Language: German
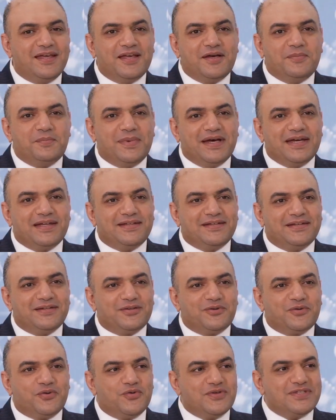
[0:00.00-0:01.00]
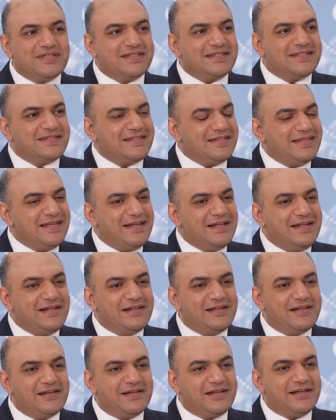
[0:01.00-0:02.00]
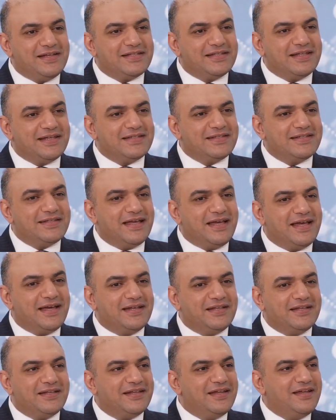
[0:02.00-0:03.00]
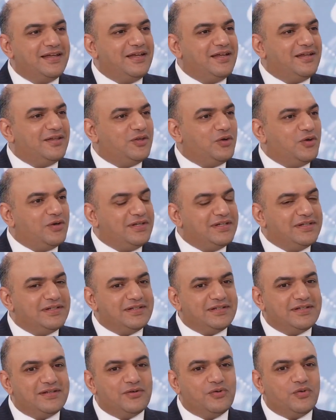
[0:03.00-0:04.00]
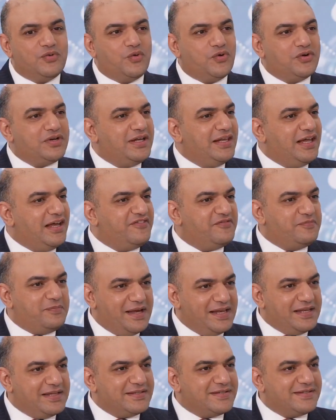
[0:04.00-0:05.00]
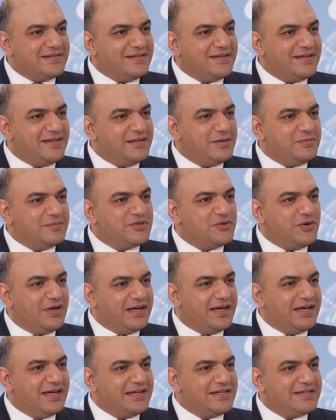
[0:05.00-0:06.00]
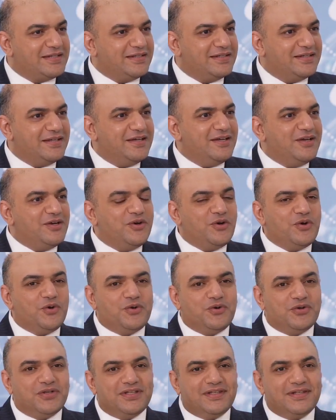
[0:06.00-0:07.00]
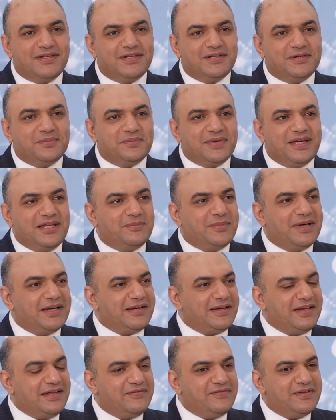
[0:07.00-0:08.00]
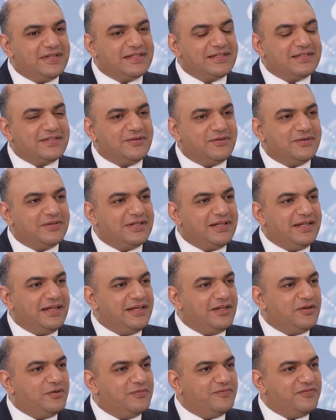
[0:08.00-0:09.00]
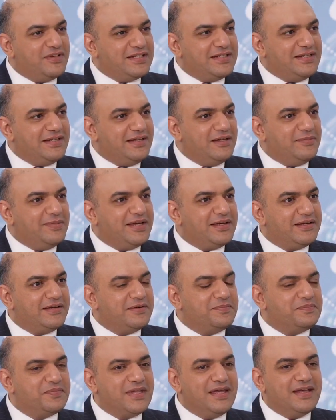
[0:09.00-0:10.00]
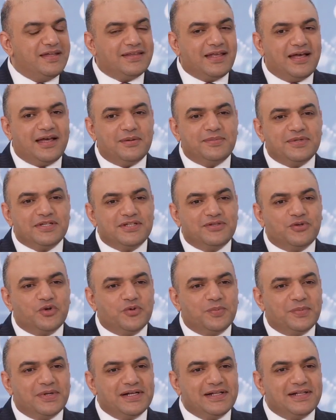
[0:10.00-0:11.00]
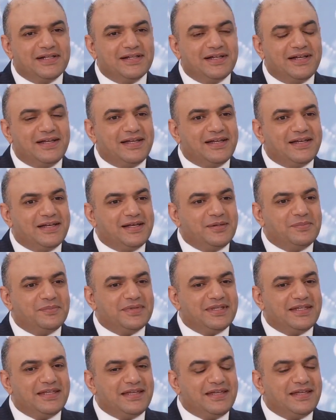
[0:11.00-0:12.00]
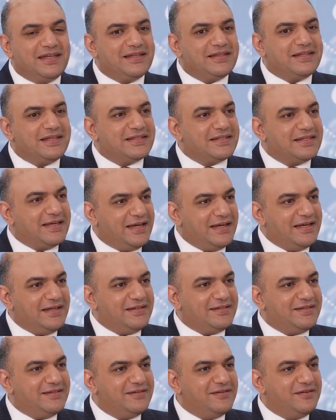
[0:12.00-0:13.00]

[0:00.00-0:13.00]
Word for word: Mein großes Ziel ist es, ein tolle Work-Life-Balance ähm, zu erreichen. Und ähm, in Margretwitz und Klinikum Fichtelgebirge, da habe ich nochmal ähm, die, die Zeit